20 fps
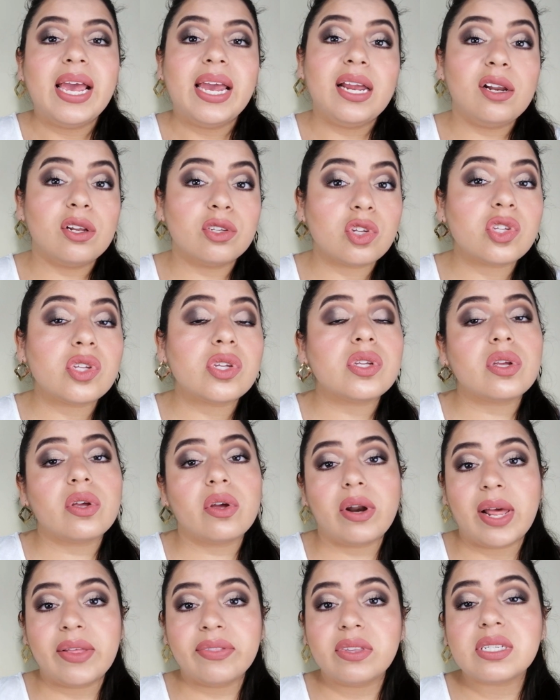y los otros
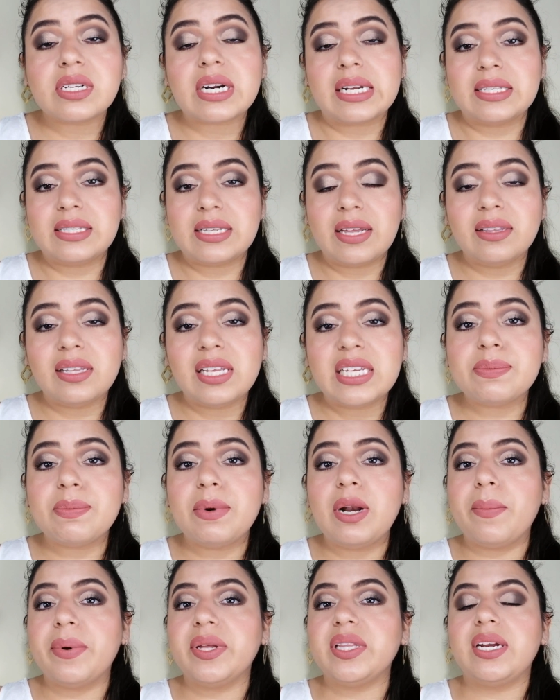restaurantes restantes
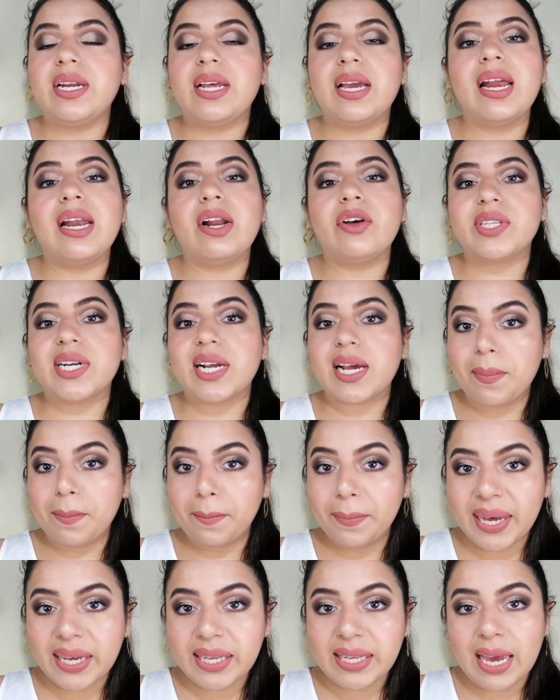me la mandarían en la otra
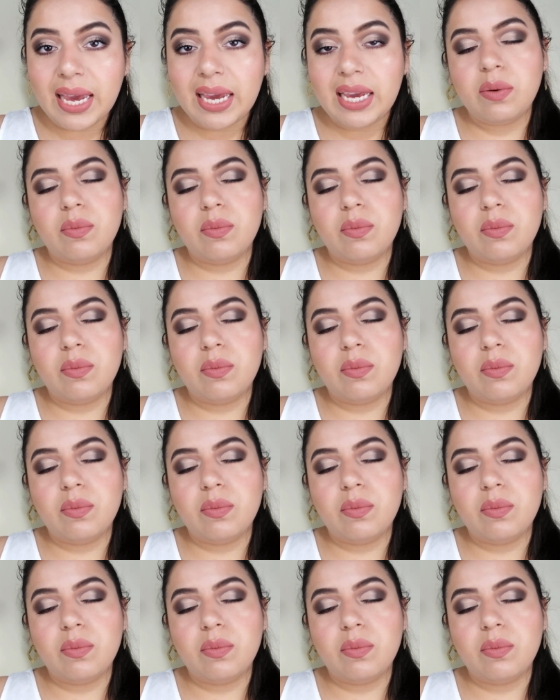campaña